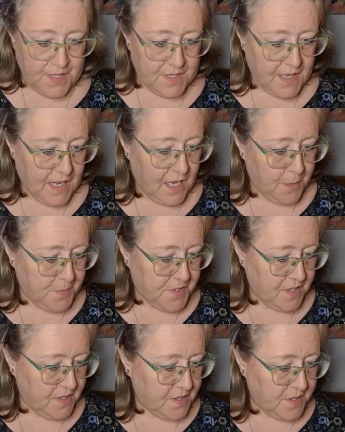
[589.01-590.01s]
in der
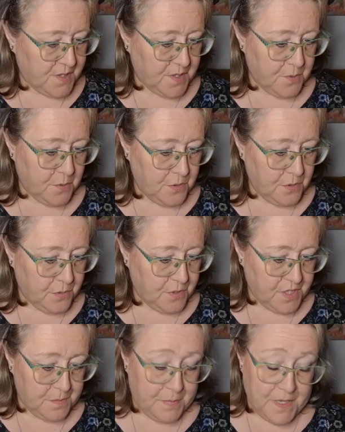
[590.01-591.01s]
Herbstedition
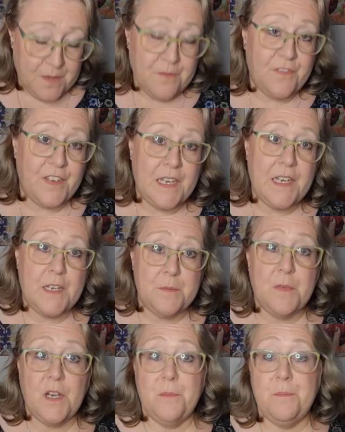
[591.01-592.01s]
und ich bin wie
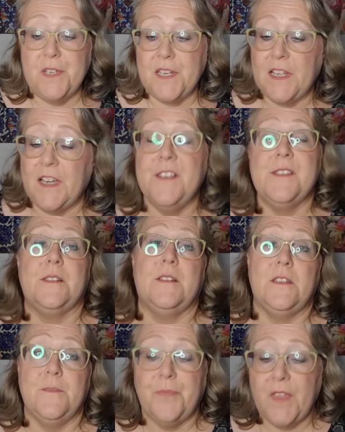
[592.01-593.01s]
immer
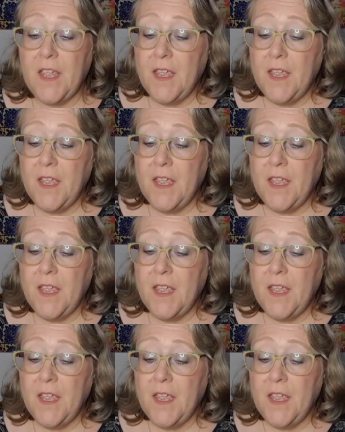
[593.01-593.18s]
begeistert.